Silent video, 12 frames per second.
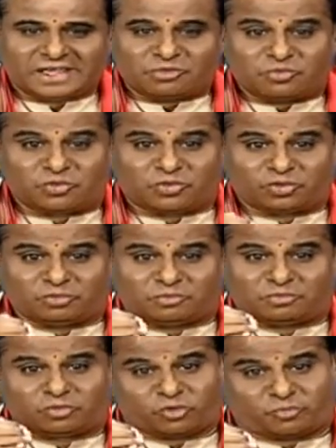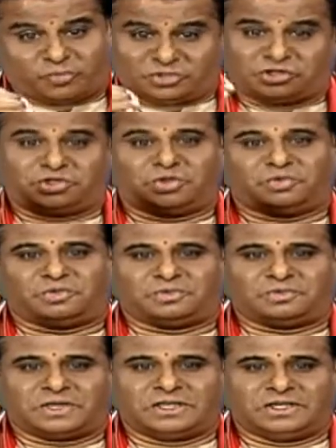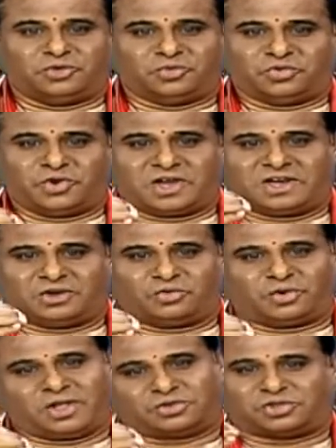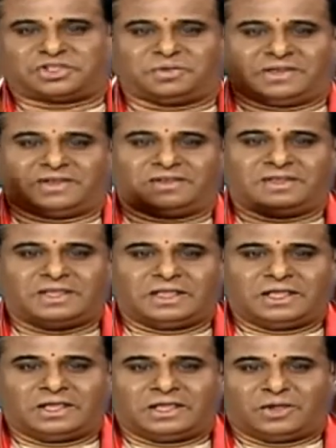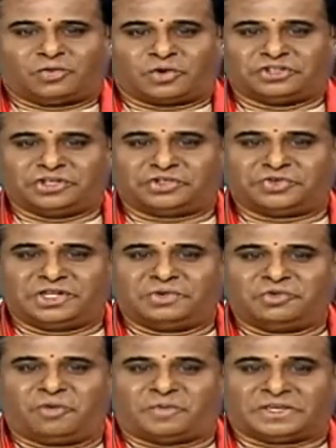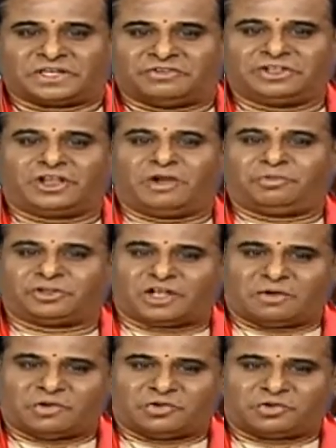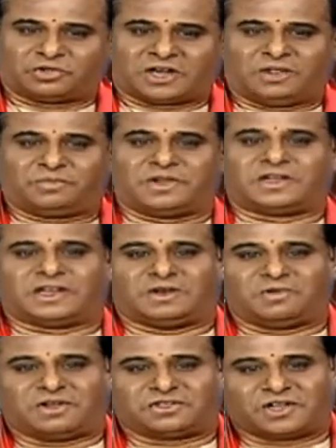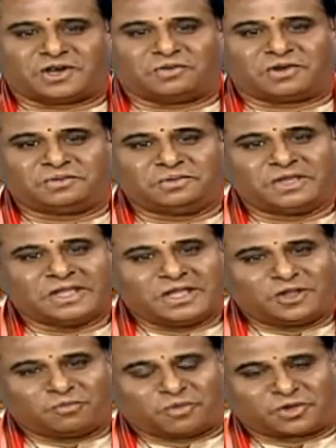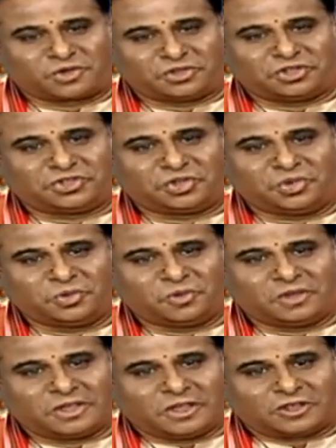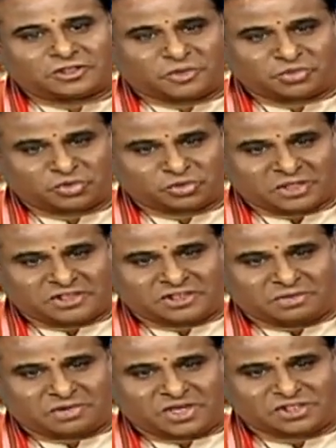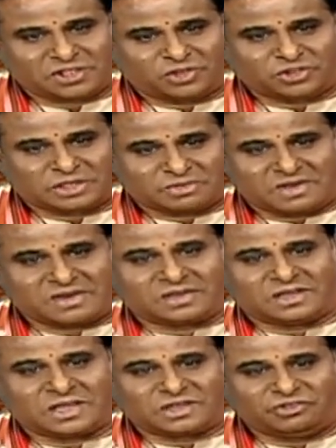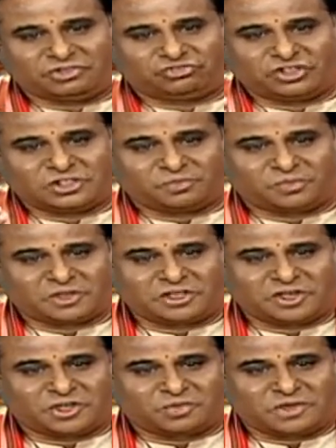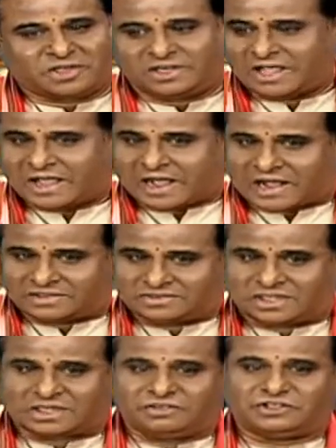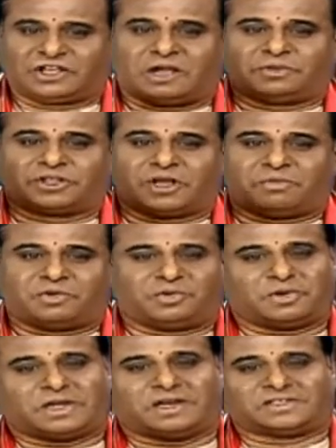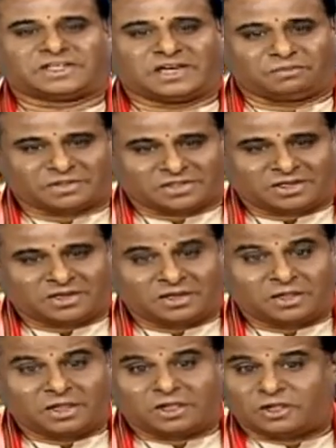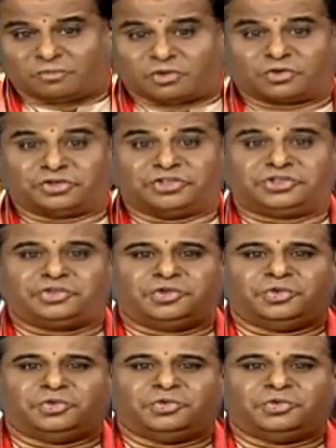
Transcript: ముగ్గురు గొప్ప శిష్యులు అది గురువుగారికి కూడా అదృష్టమే ఒక శిష్యుడేమో పదకవితా పితామహుడు తాళపా కన్నమాచార్యుల వారు మరొక శిష్యుడు సంస్కృతాంధ్ర భాషల్లో సమానంగా కవిత్వం చెప్పగలిగినటువంటి ఆంధ్ర కవితా పితామహుడు అల్లసాని పెద్దన మరొక శిష్యుడు